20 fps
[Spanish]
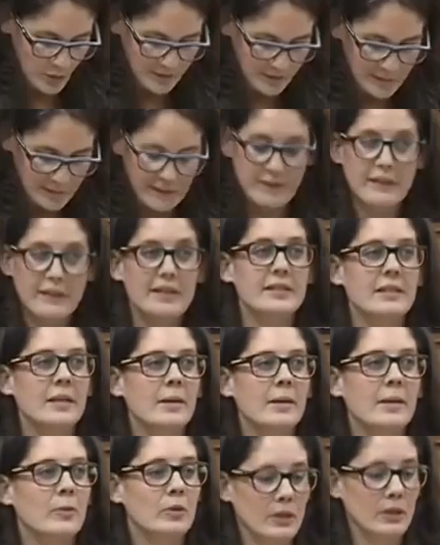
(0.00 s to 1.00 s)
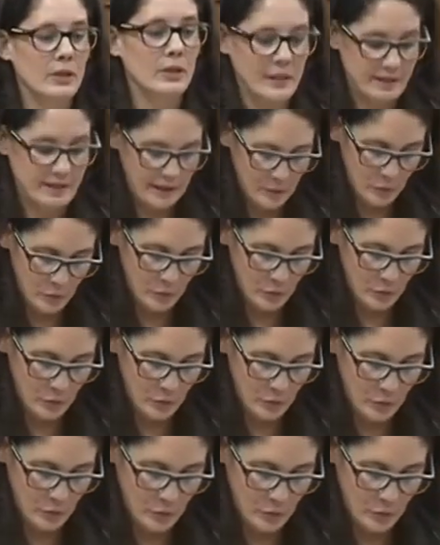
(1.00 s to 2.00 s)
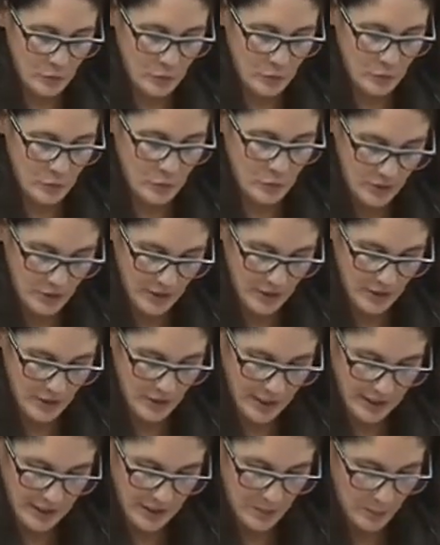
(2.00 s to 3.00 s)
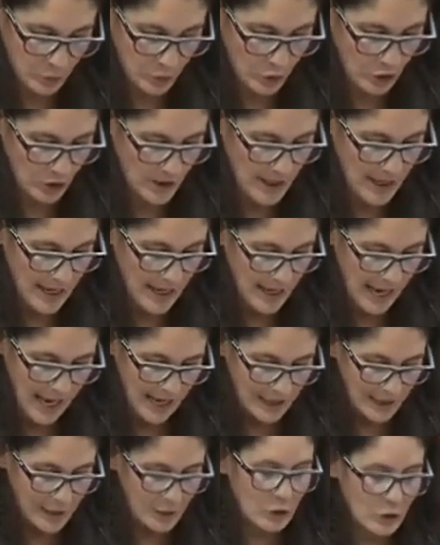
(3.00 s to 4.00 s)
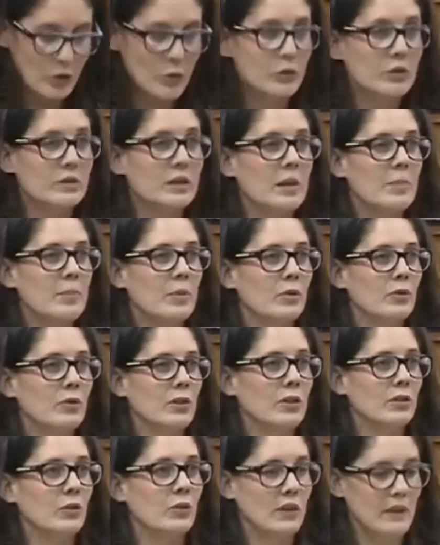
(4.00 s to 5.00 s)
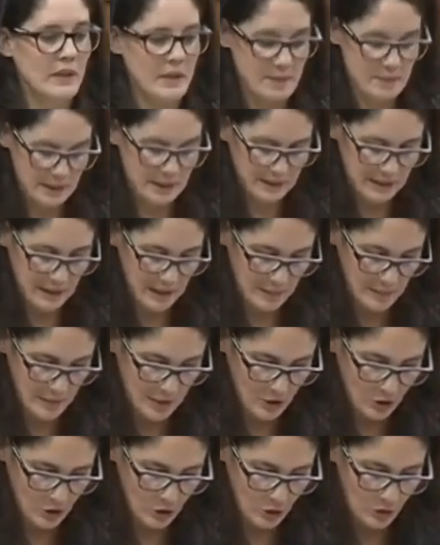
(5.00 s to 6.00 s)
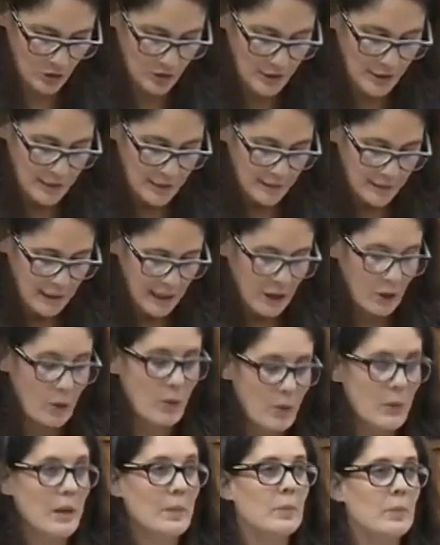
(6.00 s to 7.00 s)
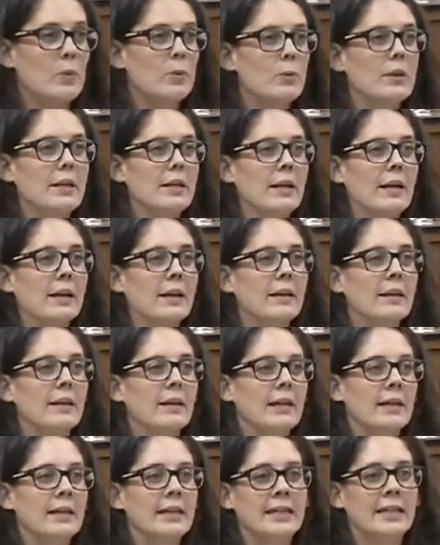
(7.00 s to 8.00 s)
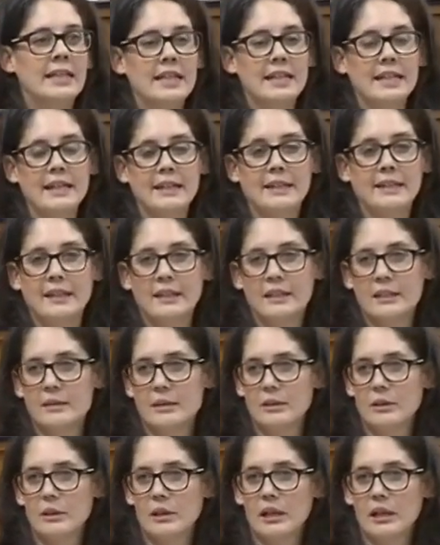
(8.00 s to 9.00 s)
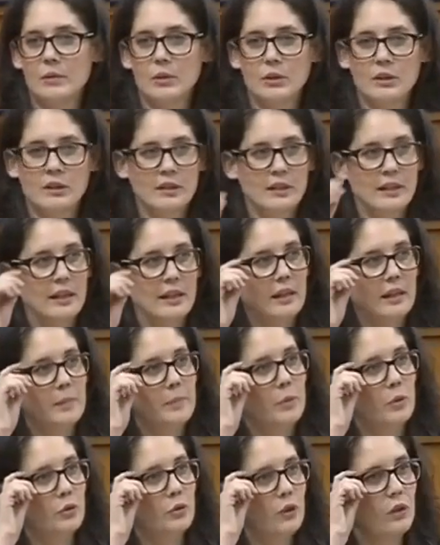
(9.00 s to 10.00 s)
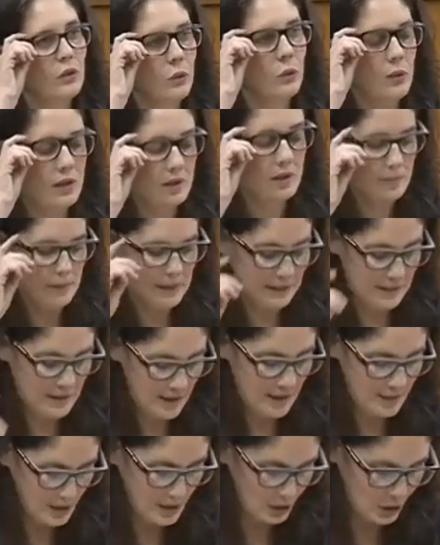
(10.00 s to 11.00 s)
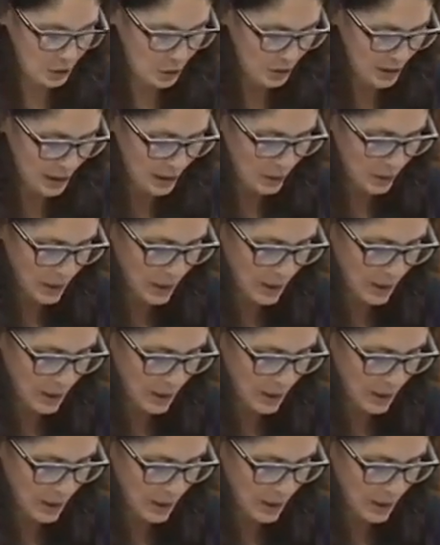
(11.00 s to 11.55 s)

sencilla, porque estamos en el punto álgido del proceso de desmantelamiento de la escuela pública. ¿Y quiénes están llevando a cabo este proceso de desmantelamiento de la escuela